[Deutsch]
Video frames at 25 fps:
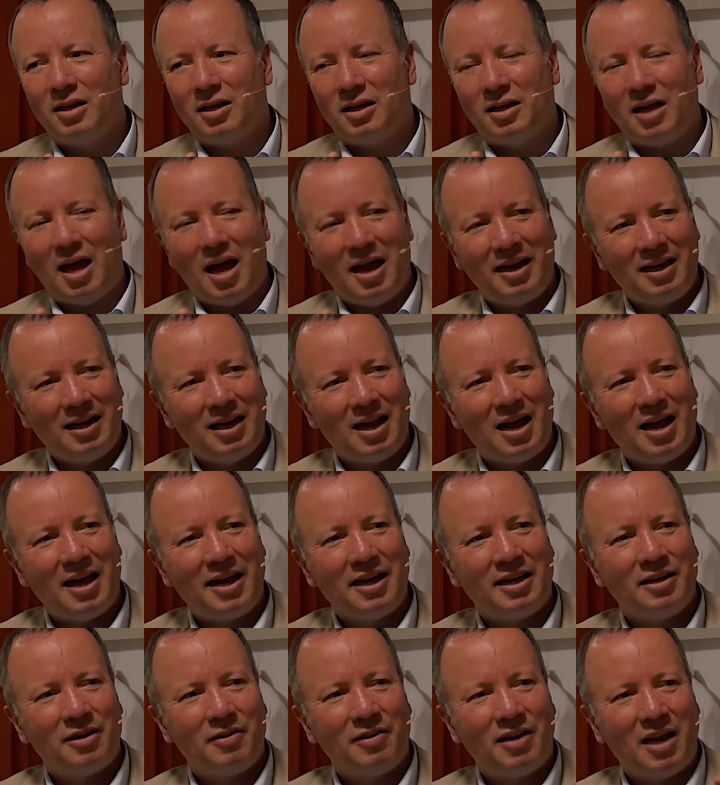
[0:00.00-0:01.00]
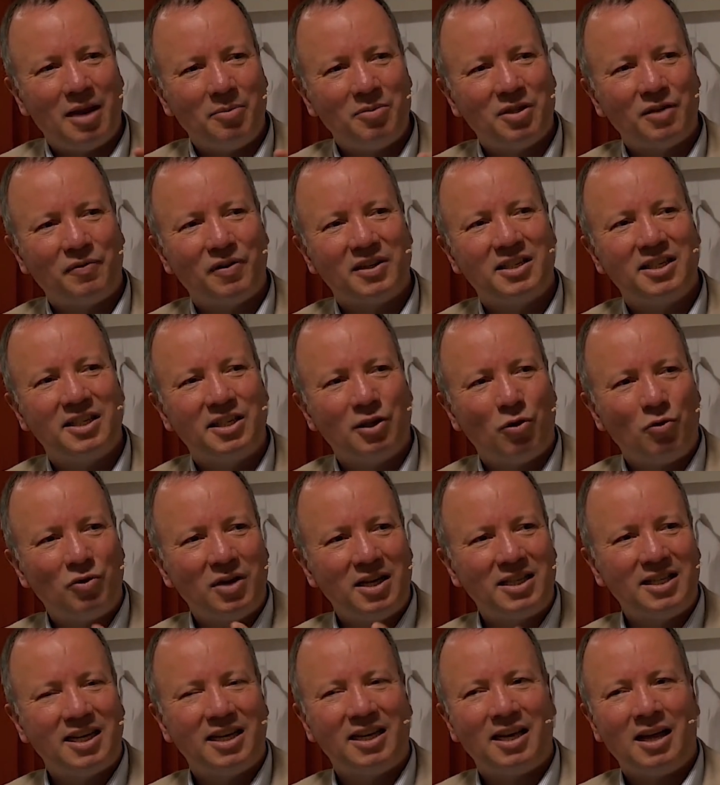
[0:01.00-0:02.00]
äh, Anleihen,
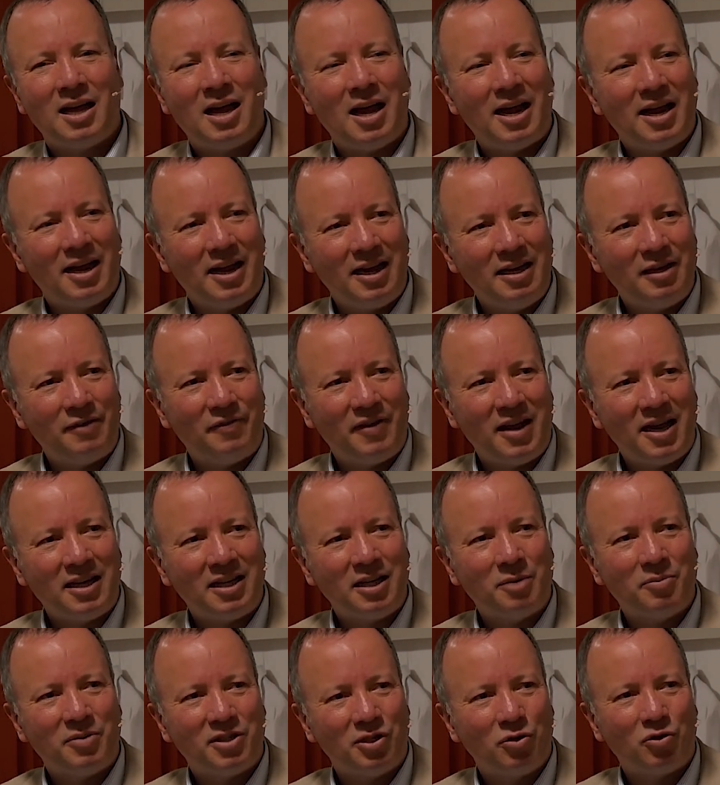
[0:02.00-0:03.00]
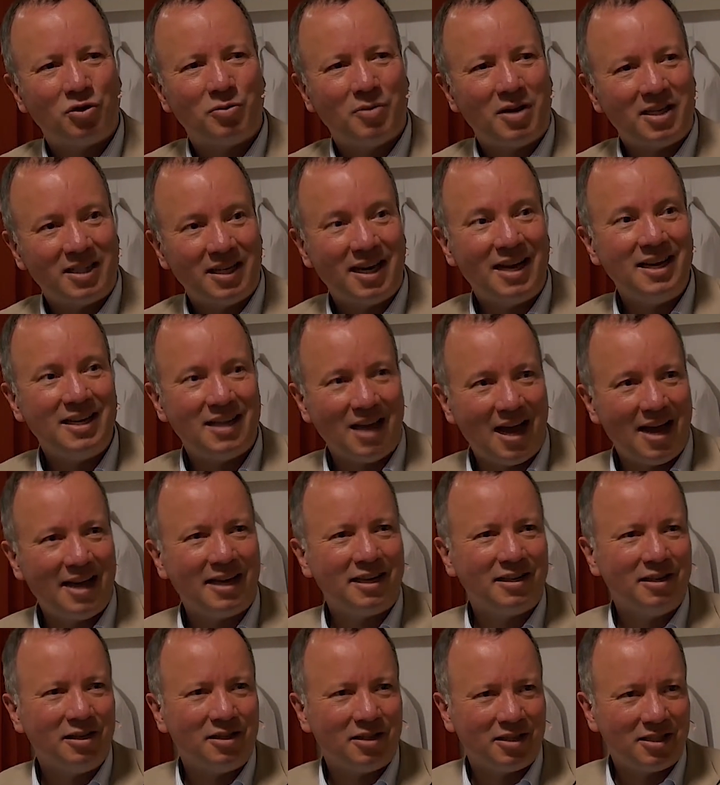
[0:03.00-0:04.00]
Lebensversicherungen etc. entwertet bzw.
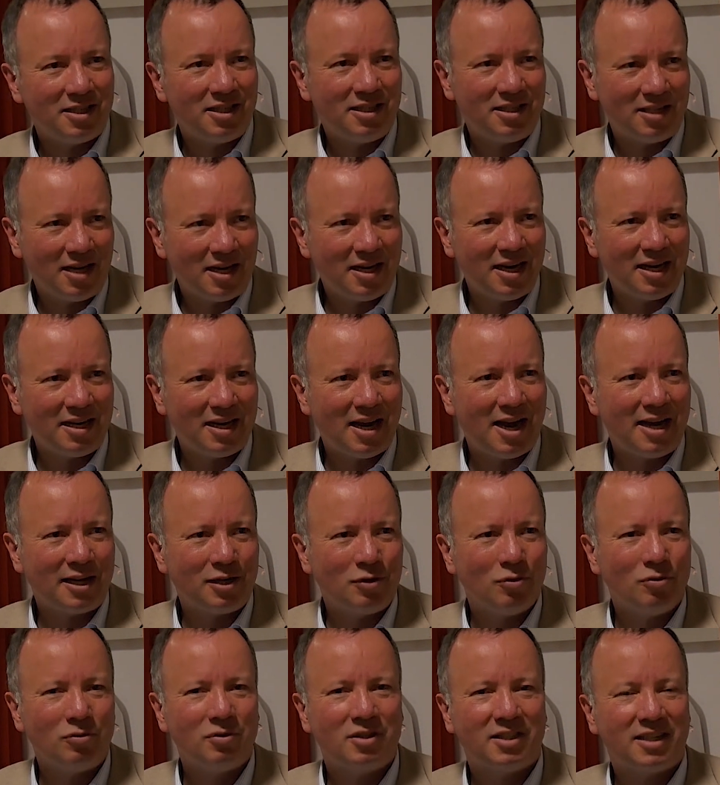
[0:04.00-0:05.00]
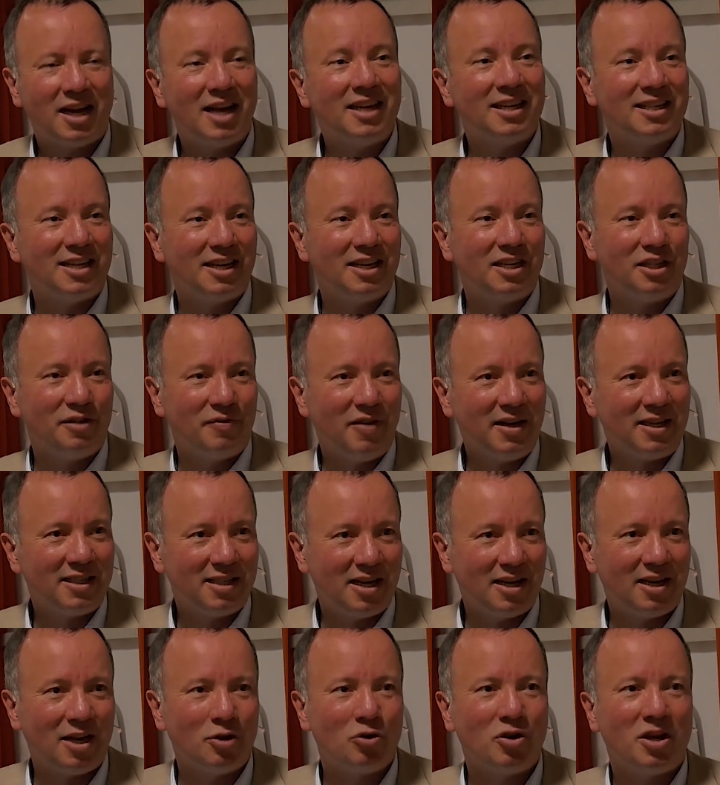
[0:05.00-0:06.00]
enteignet. Es ist ja eine Enteignung, das Geld ist ja nicht weg,
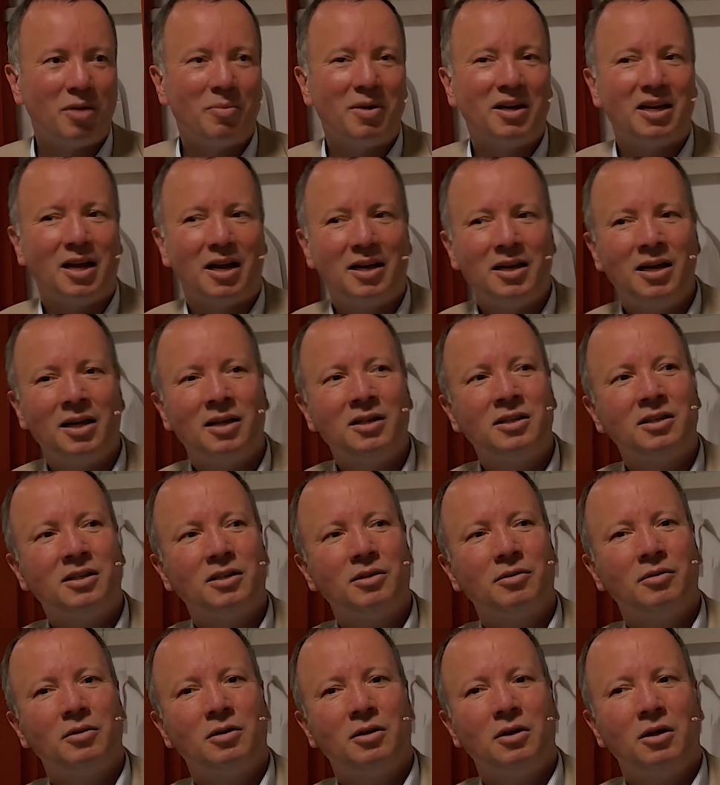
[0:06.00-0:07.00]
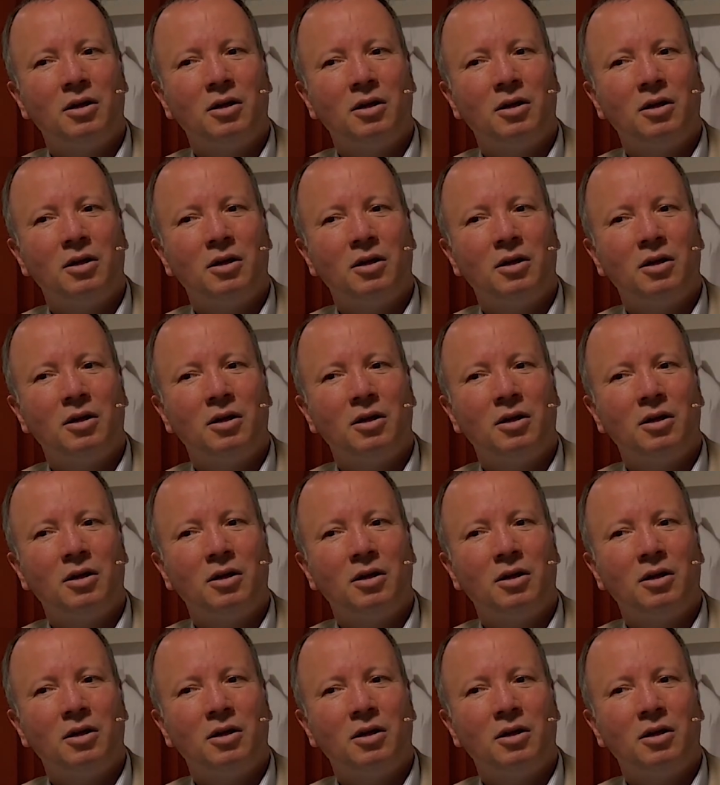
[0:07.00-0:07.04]
es hat dann nur jemand anderes.